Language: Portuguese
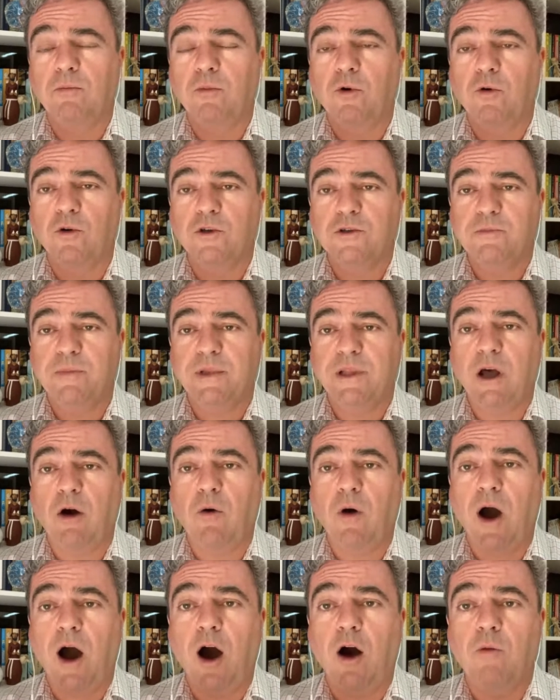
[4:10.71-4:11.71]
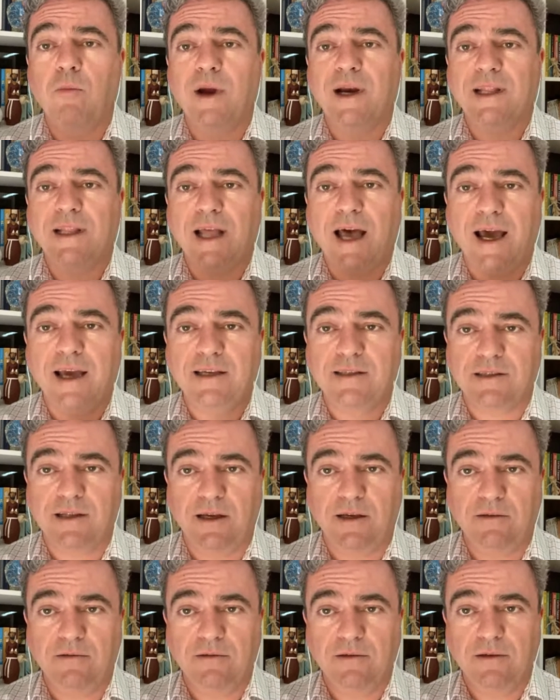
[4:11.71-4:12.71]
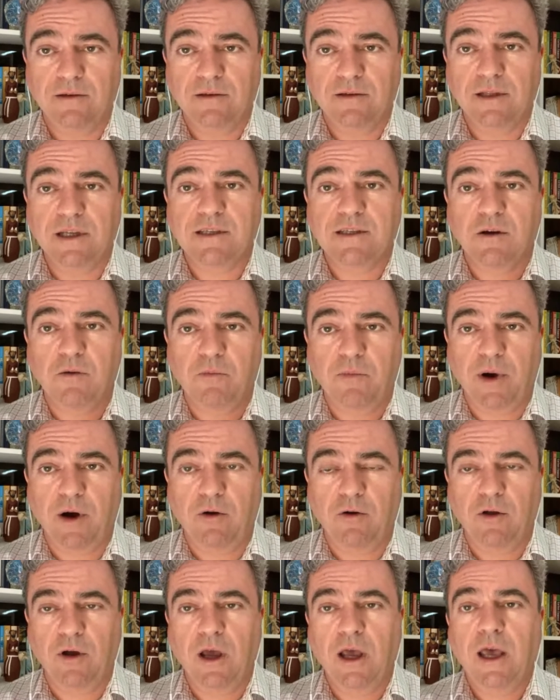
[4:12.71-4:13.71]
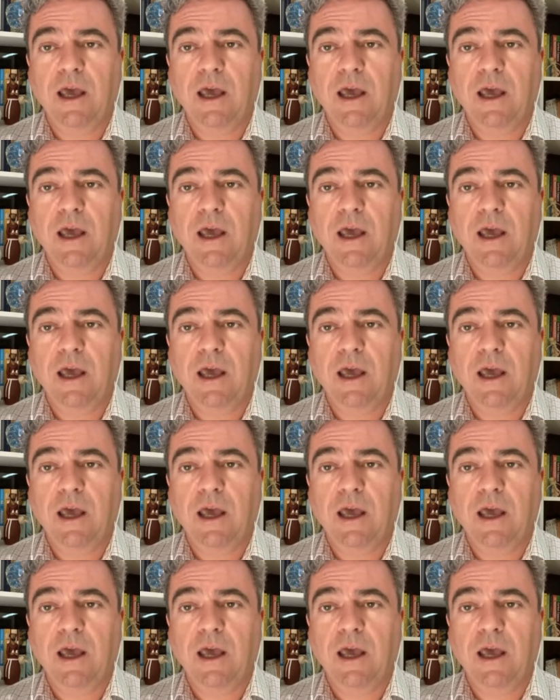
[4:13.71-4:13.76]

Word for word: com o Hospital Albert Einstein de São Paulo.